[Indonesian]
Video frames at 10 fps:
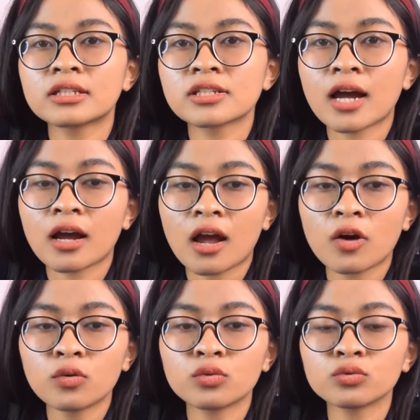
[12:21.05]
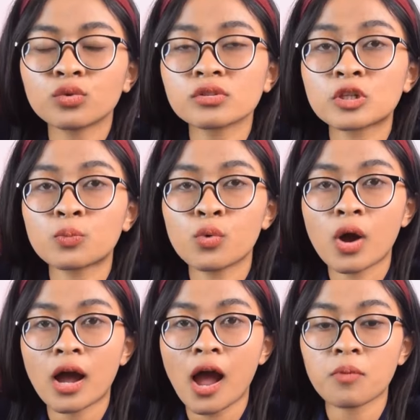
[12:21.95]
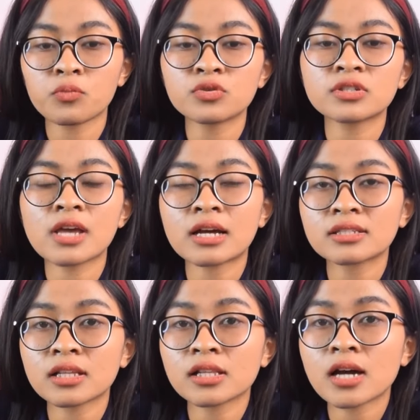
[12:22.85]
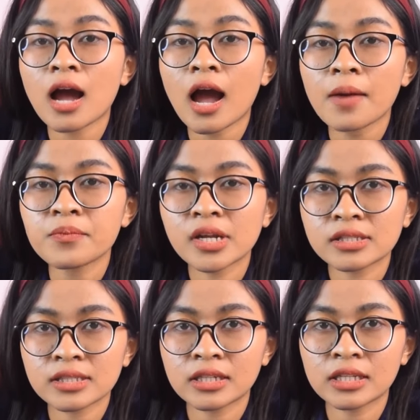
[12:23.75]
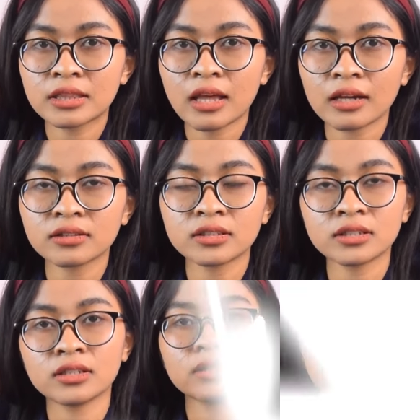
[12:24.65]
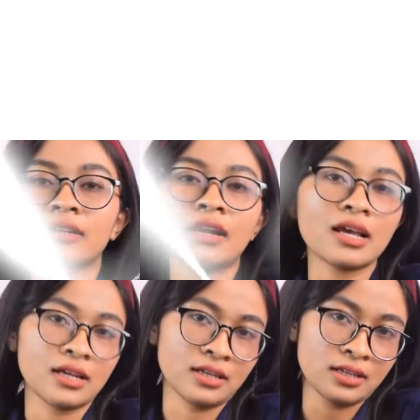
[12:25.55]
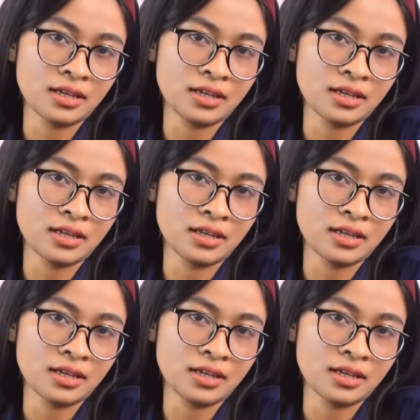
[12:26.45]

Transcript: terjangkau untuk sebuah kamus yang selengkap dan sedetail ini. Nah,